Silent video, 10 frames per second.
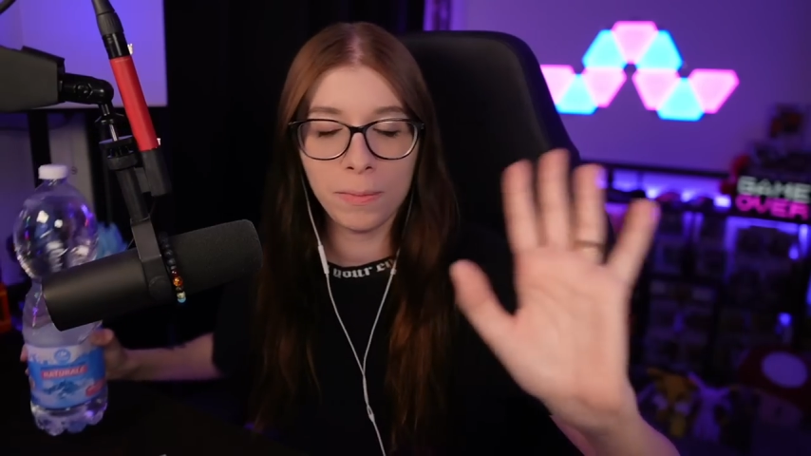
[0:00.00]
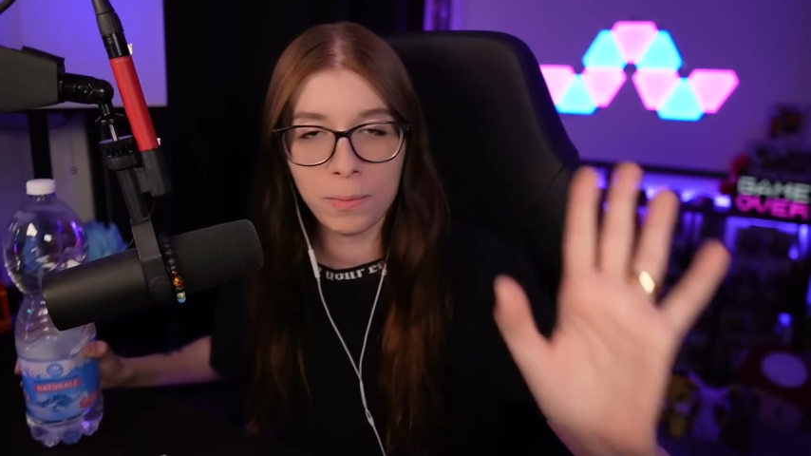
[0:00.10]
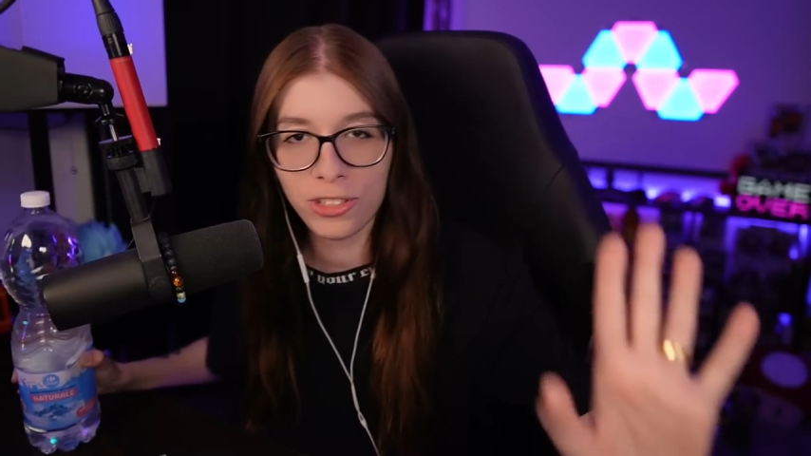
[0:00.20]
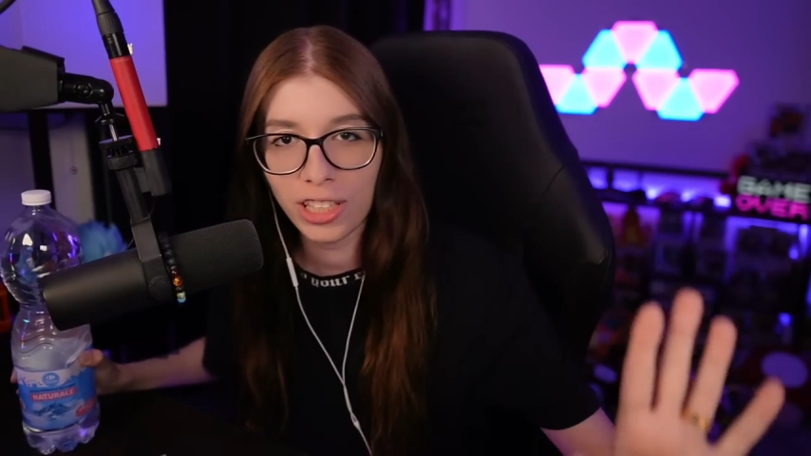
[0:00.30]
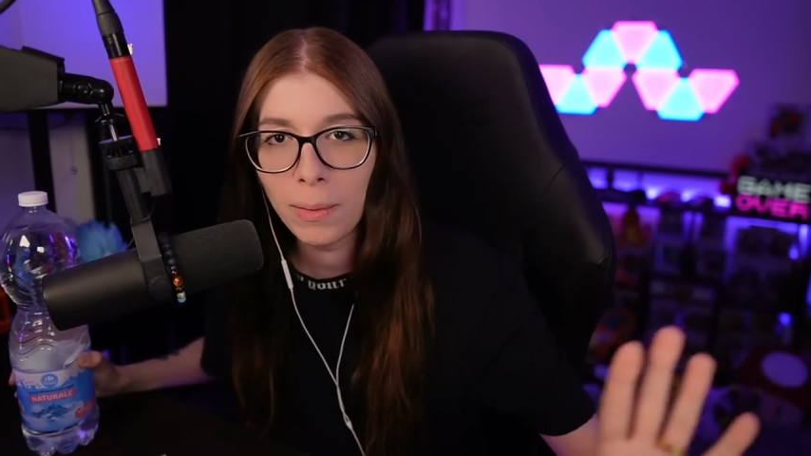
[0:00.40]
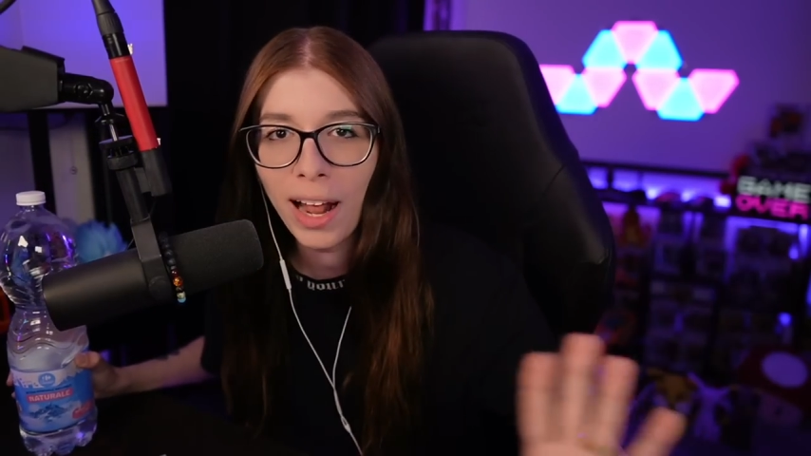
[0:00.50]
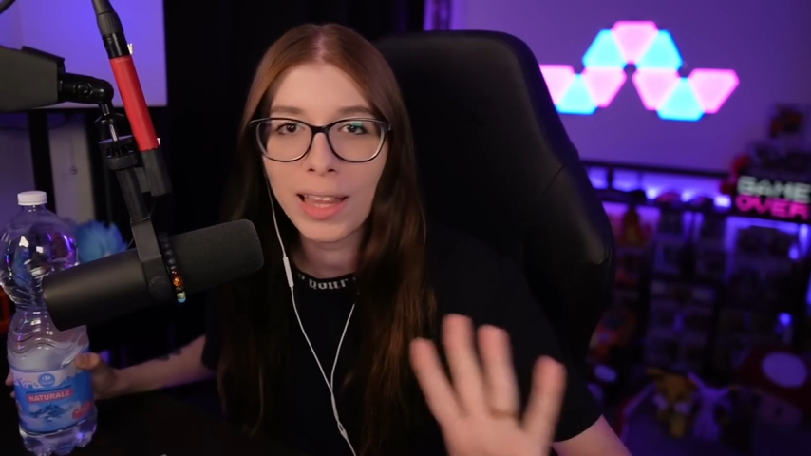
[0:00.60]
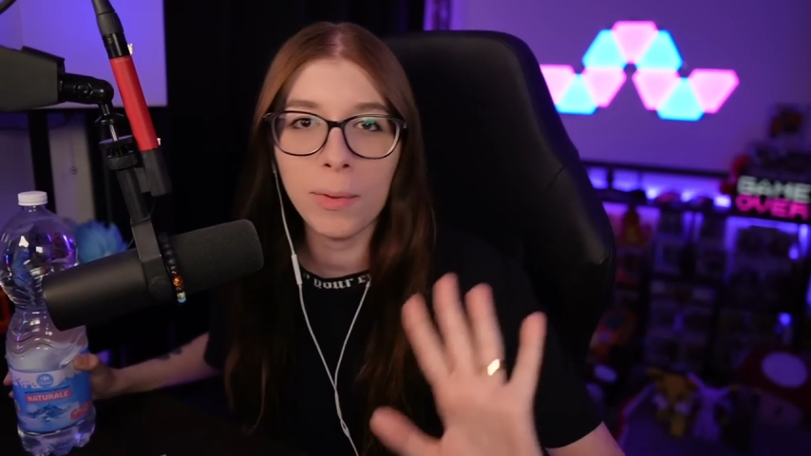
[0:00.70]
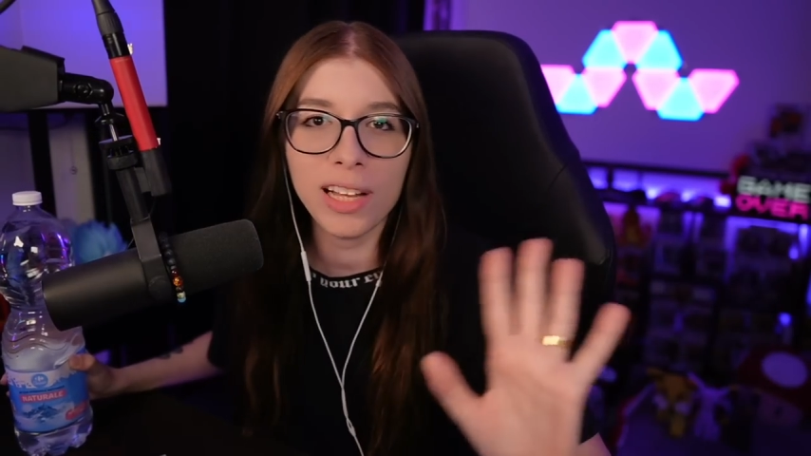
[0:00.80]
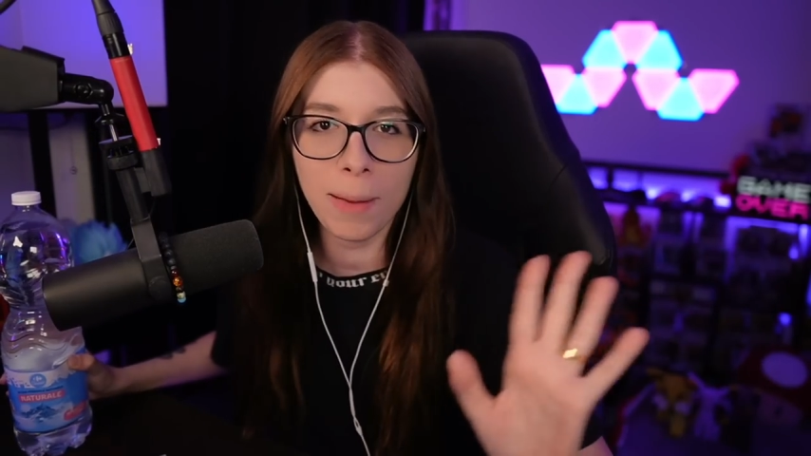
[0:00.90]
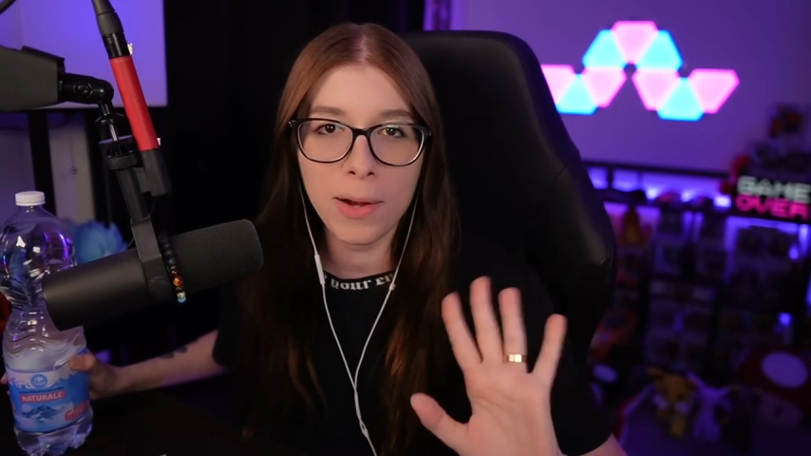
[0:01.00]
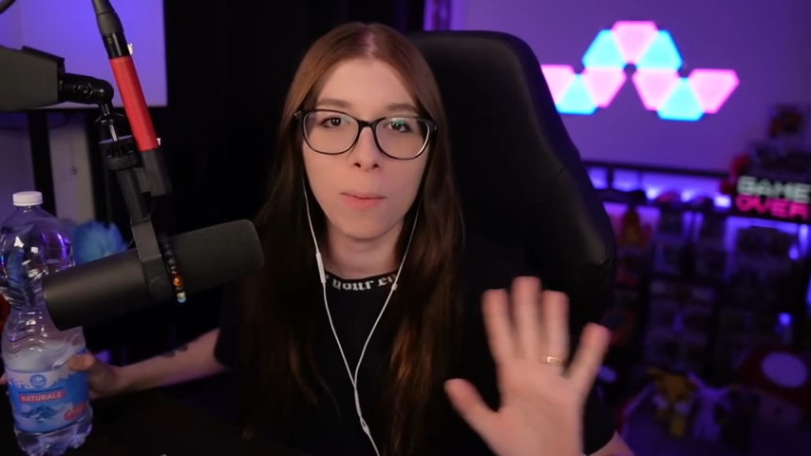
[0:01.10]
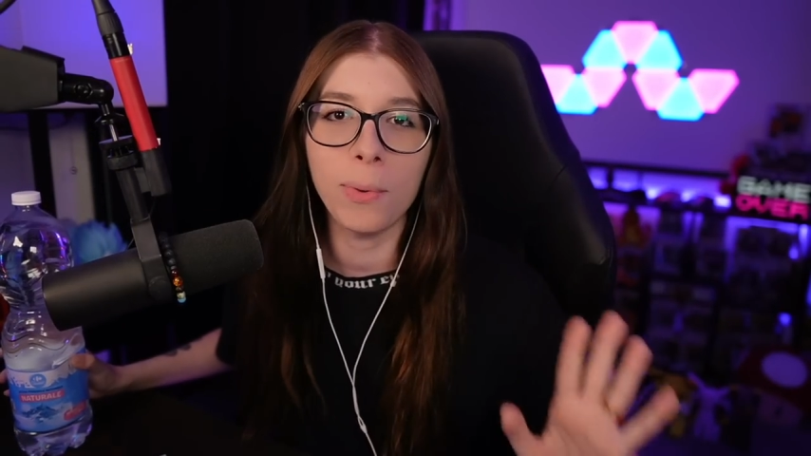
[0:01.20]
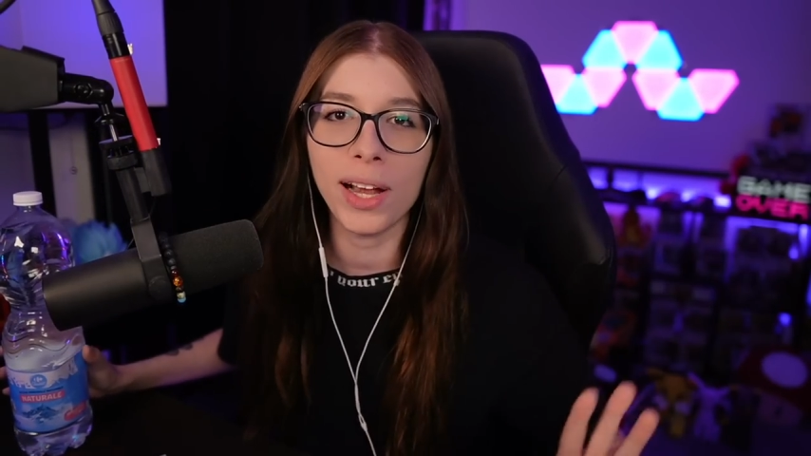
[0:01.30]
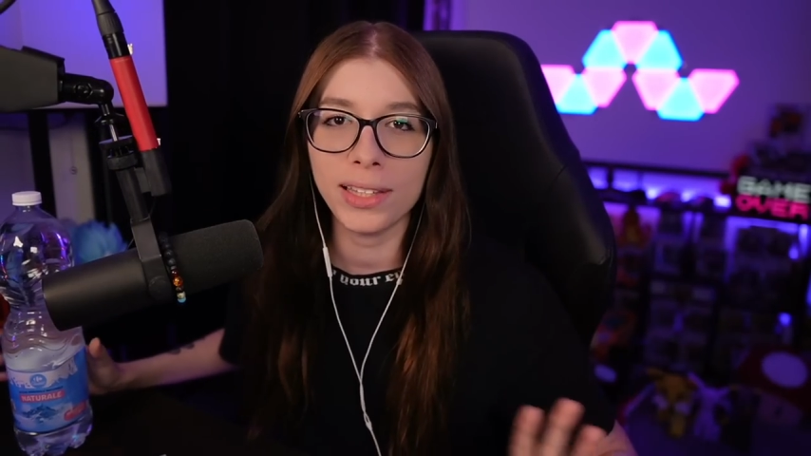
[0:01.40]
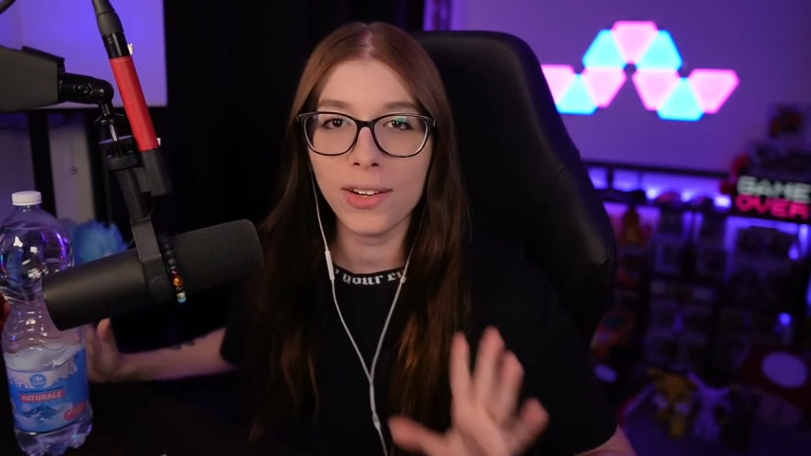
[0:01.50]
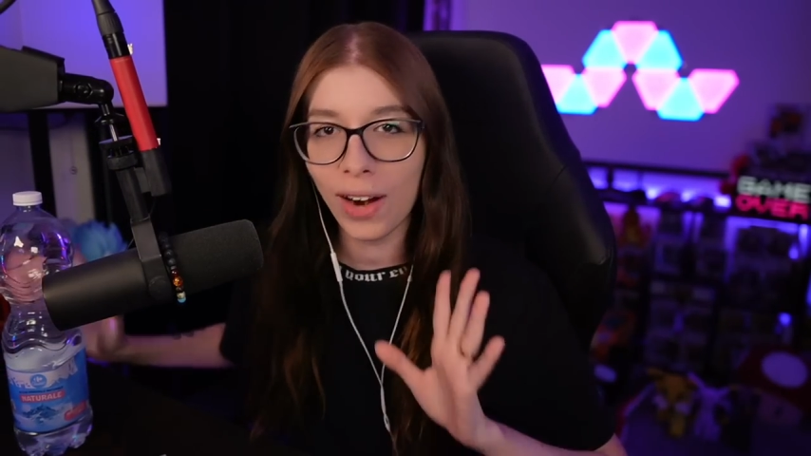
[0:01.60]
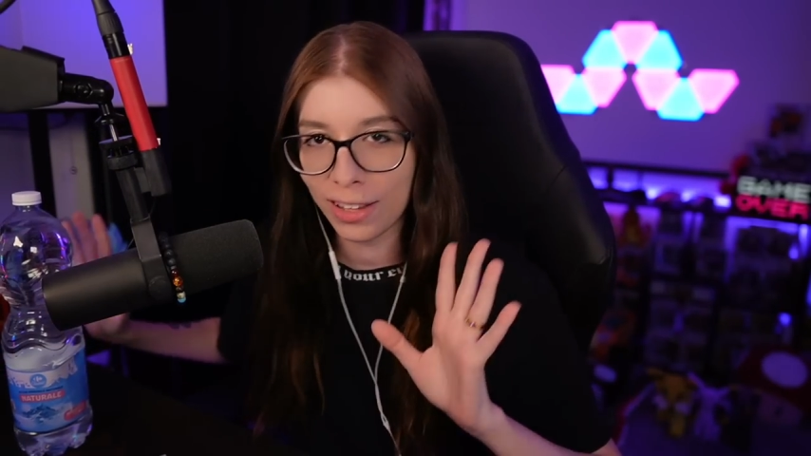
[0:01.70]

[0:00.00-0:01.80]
cerchiamo un attimo di capire un pochettino